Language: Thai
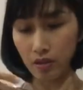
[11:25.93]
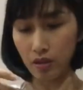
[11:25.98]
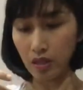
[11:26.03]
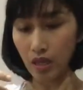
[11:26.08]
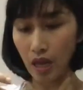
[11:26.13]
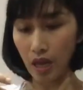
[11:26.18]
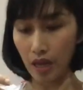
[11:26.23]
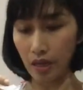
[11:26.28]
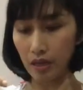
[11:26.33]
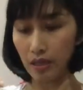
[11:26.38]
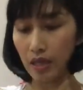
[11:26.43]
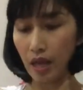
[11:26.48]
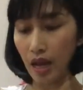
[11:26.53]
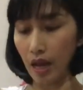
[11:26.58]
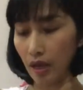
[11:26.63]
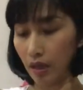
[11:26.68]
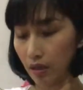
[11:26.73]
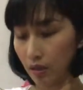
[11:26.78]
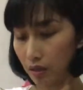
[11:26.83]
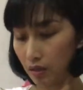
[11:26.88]
สายหนั
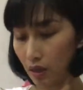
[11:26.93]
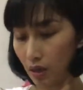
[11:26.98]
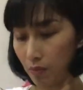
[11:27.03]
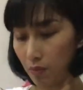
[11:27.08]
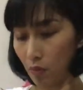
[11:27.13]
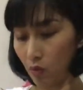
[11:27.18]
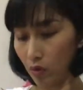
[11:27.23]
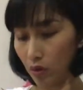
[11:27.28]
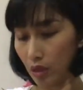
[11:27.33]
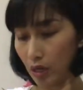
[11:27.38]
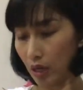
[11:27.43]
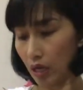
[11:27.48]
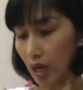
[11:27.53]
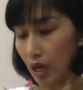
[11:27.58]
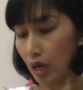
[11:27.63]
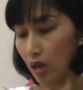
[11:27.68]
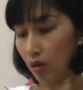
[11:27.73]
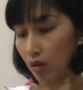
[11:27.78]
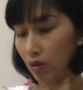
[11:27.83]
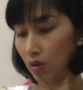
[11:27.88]
งทั้งหมดนะ
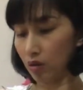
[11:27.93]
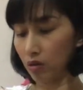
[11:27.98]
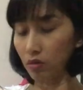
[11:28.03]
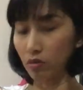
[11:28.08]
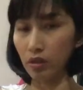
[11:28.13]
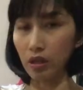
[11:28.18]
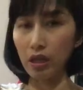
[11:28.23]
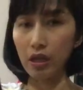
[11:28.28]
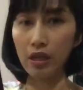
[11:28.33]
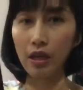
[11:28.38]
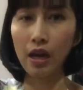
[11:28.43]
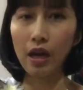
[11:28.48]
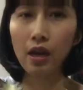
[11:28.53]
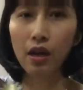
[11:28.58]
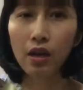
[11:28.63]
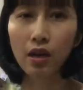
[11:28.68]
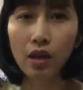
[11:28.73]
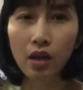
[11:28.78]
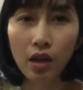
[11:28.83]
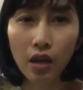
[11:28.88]
คะแล้วก็ตรงนี้เนี่ย
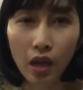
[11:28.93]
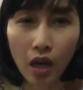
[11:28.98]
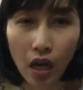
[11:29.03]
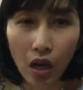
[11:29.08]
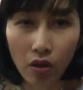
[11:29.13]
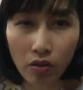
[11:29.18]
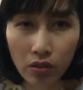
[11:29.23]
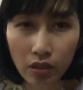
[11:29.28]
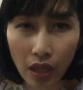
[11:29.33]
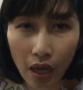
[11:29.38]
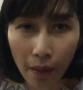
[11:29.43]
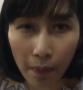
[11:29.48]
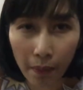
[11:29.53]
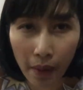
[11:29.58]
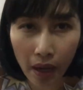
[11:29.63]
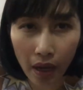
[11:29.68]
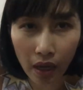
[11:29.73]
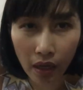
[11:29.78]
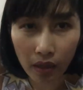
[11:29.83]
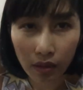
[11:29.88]
เขาสา
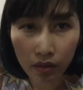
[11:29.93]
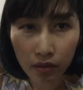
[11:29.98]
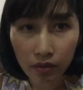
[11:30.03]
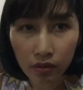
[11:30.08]
มารถ